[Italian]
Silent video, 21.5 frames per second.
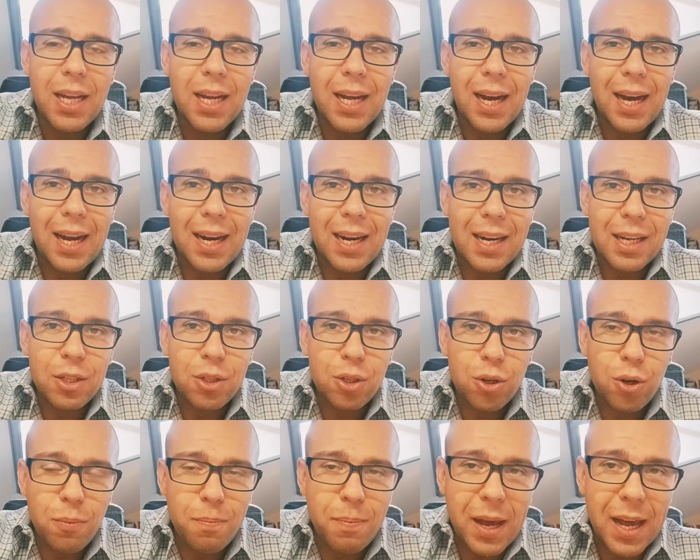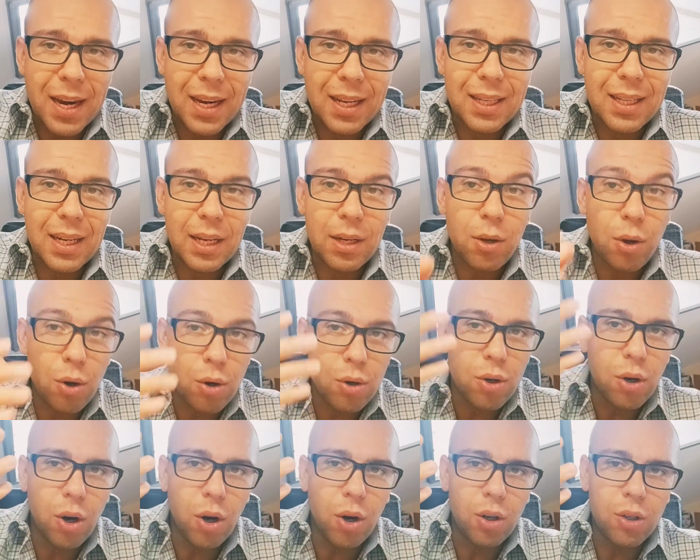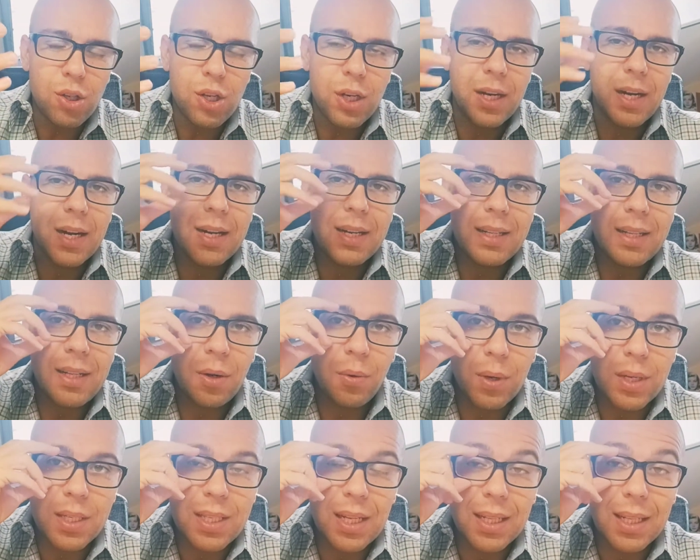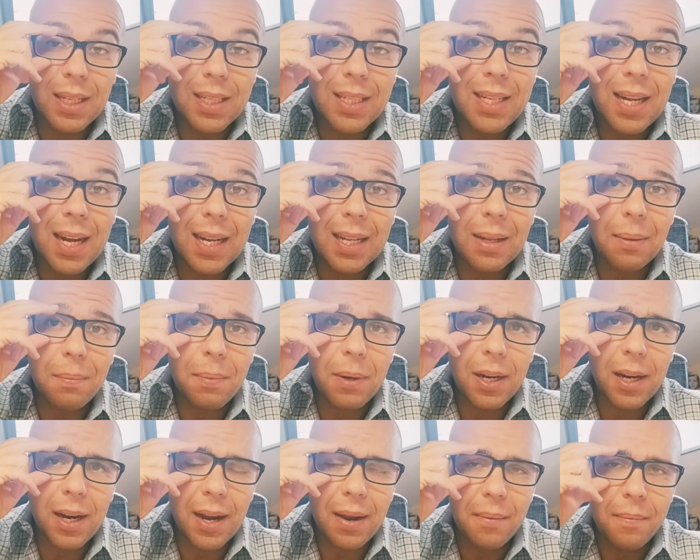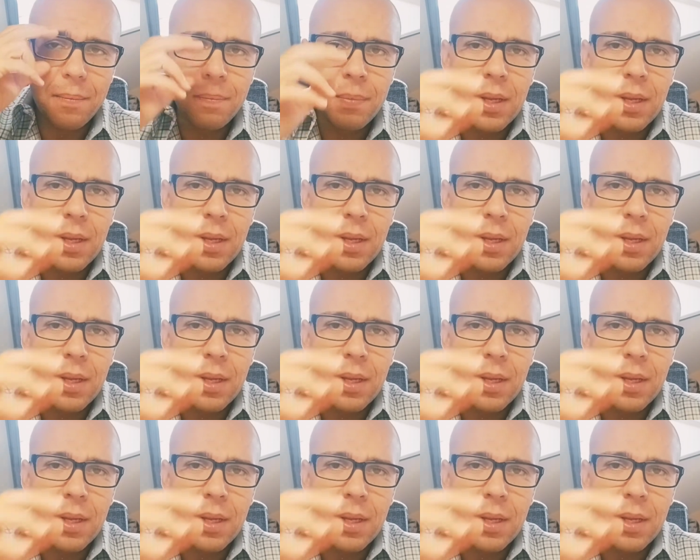alla scoperta cronologica di questa testata, perché